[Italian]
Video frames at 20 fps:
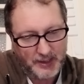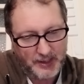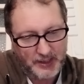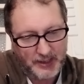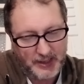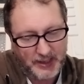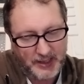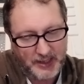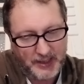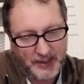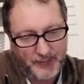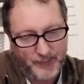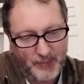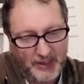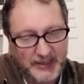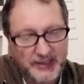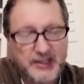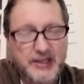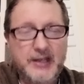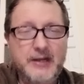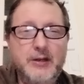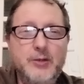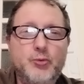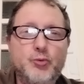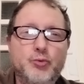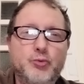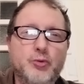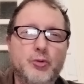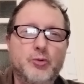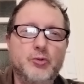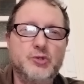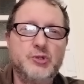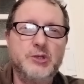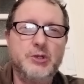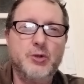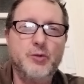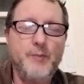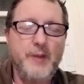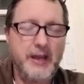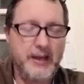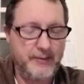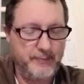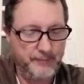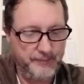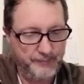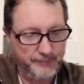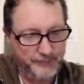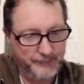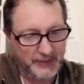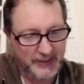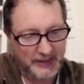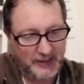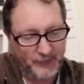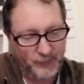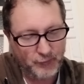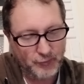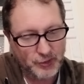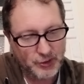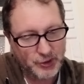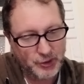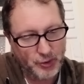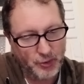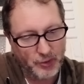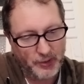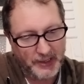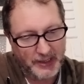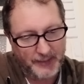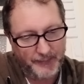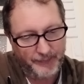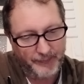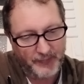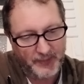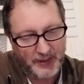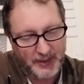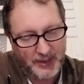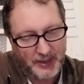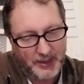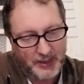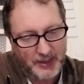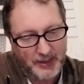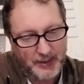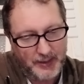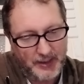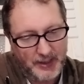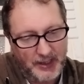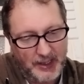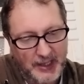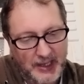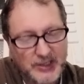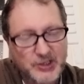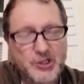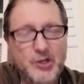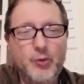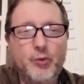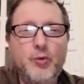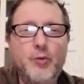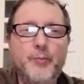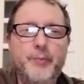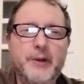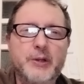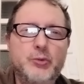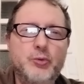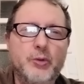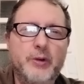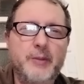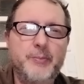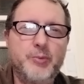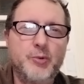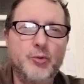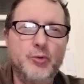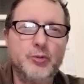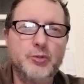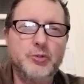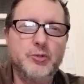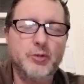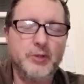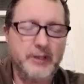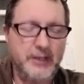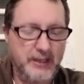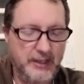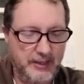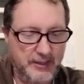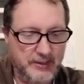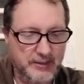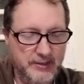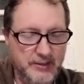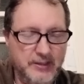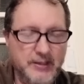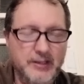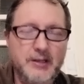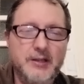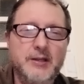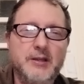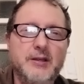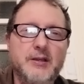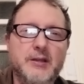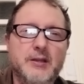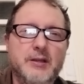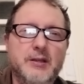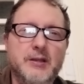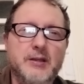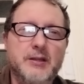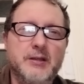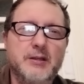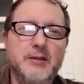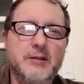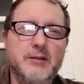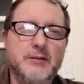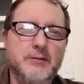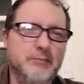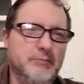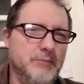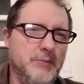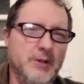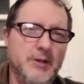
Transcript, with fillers: e mantiene tutto così com'è perché funziona e ha già un compratore pronto che, eh,